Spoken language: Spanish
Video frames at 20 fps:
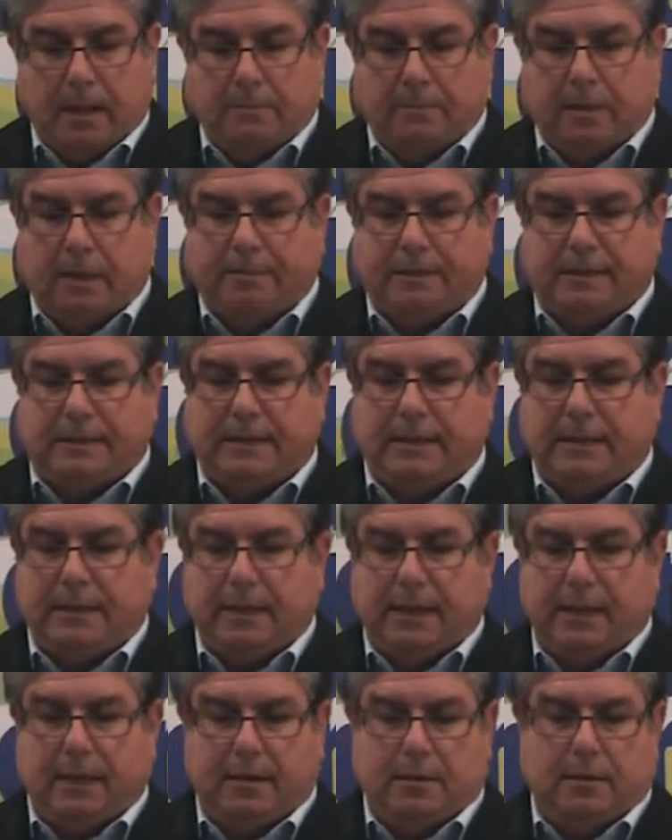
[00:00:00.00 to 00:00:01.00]
va a
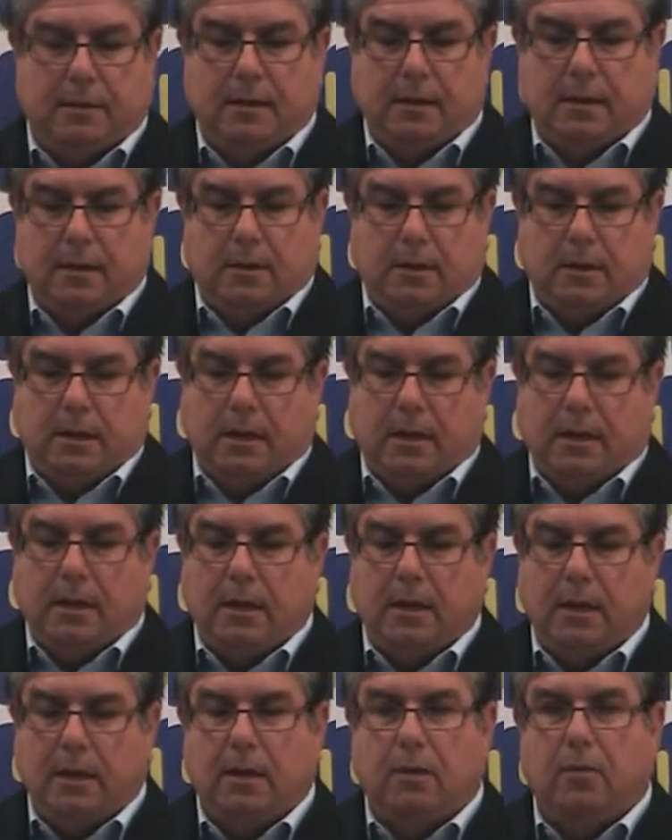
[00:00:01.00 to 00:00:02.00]
presentar
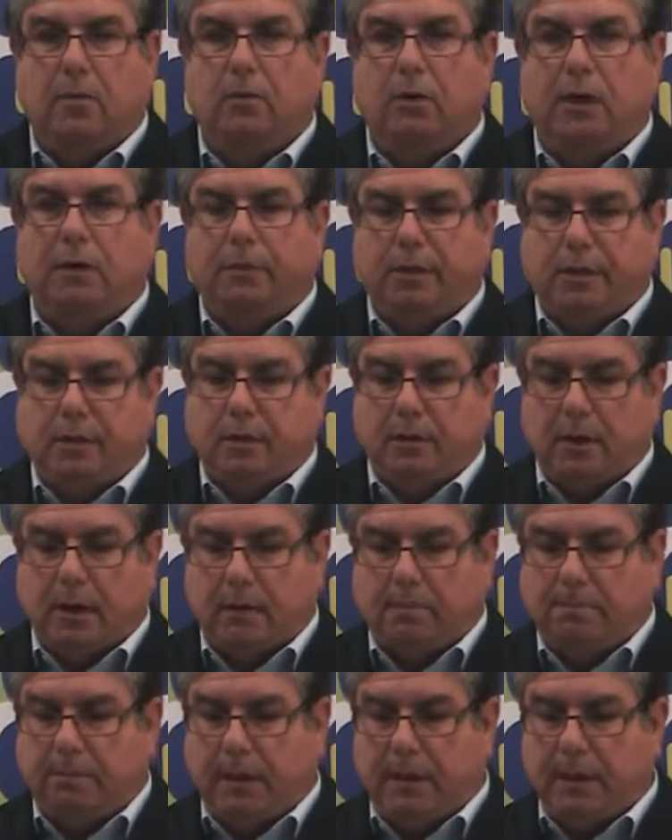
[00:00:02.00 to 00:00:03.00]
eh, una moción
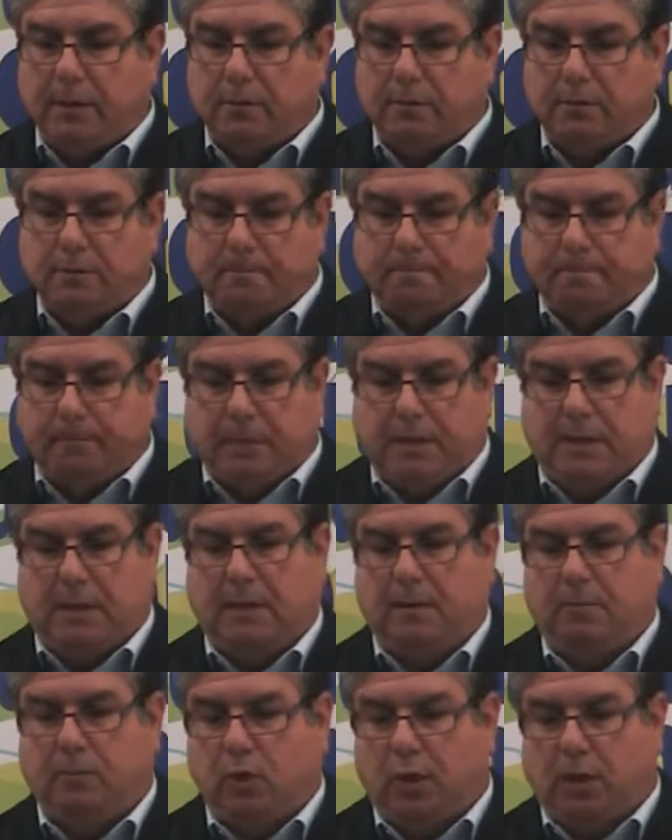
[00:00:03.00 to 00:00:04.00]
al Pleno
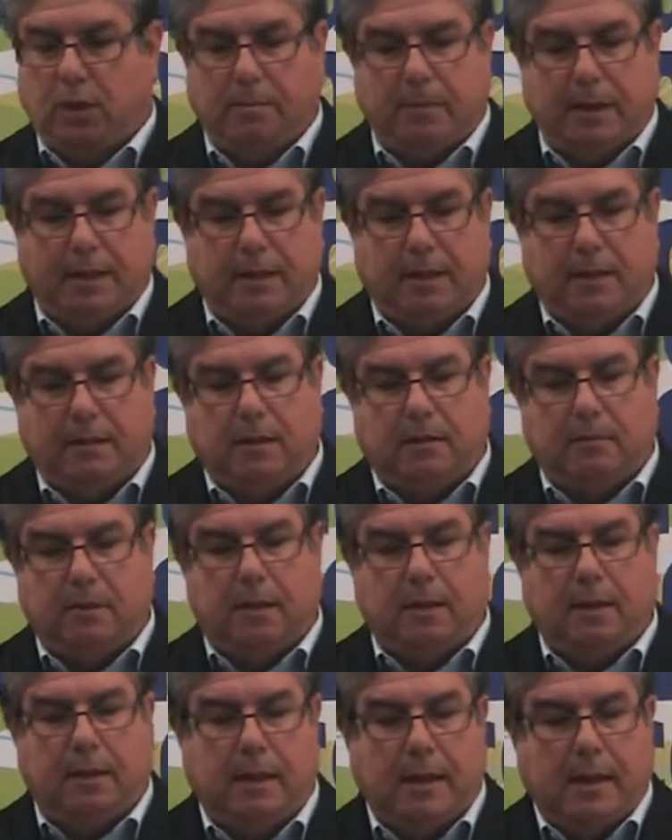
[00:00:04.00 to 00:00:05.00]
municipal de este
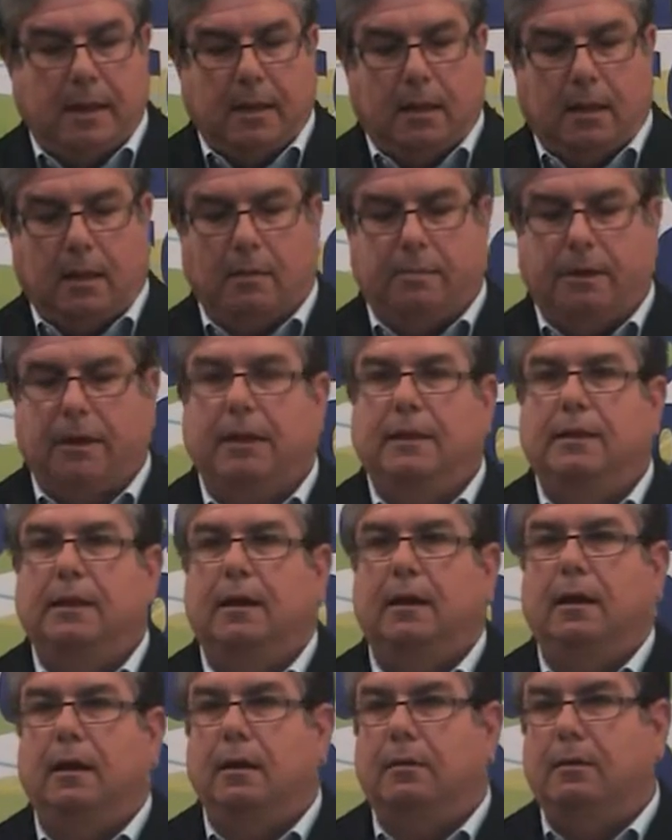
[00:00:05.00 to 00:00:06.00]
mes y que pretende
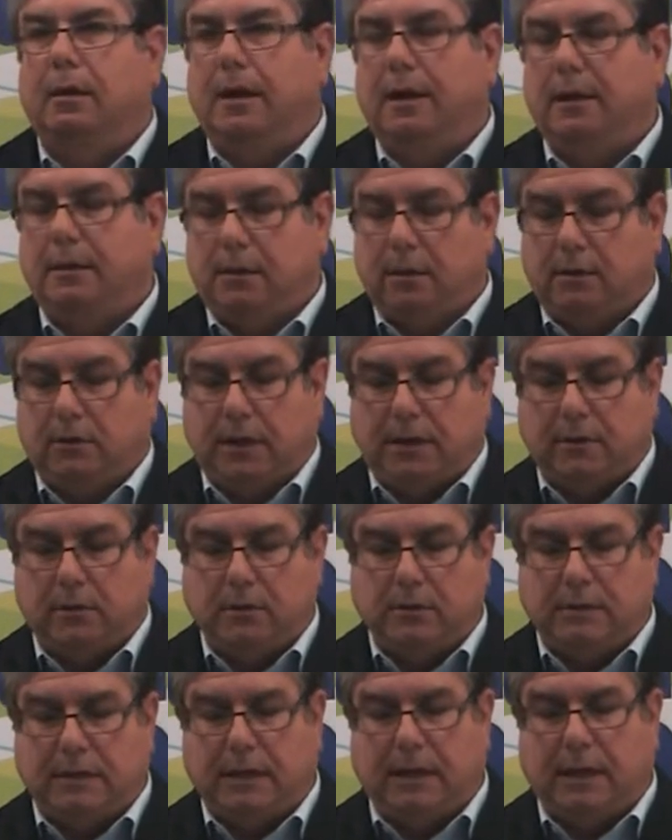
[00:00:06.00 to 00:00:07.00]
recabar, entre otras
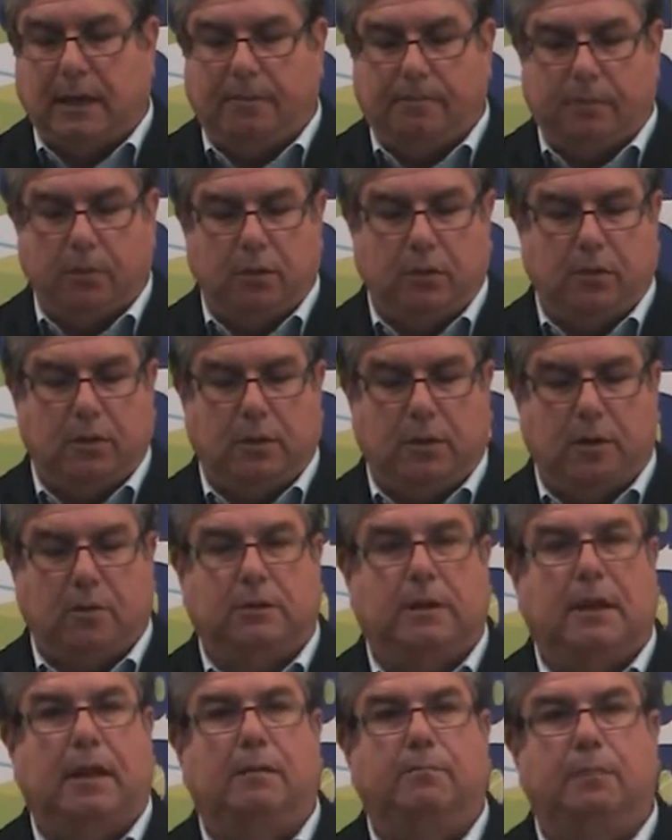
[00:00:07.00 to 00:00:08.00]
cosas, el apoyo de
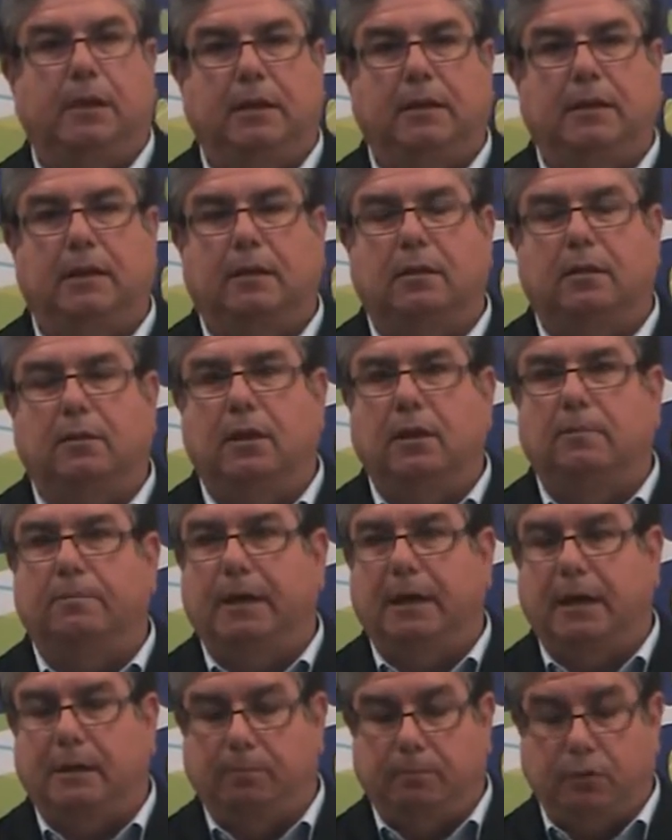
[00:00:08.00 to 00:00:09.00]
otras administraciones
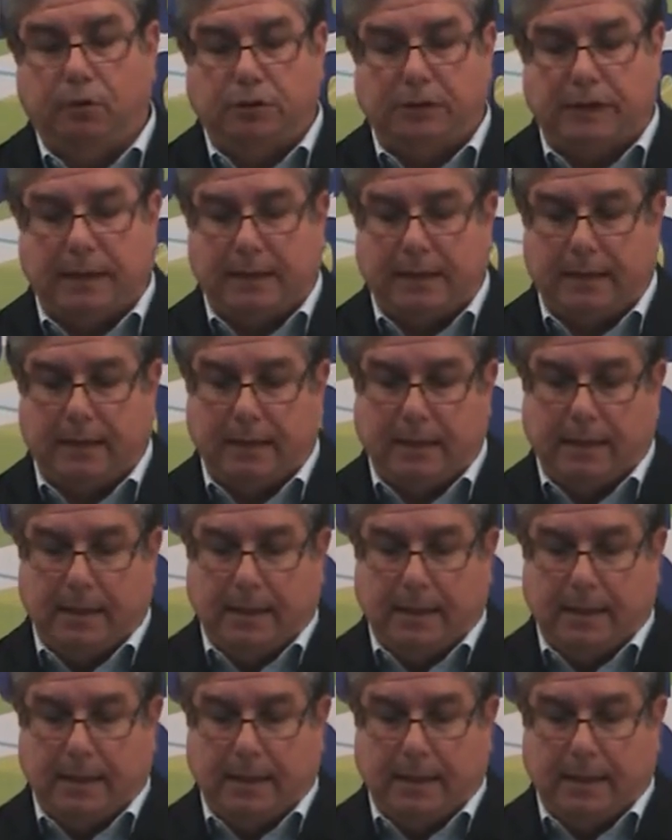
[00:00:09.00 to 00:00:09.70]
para impulsar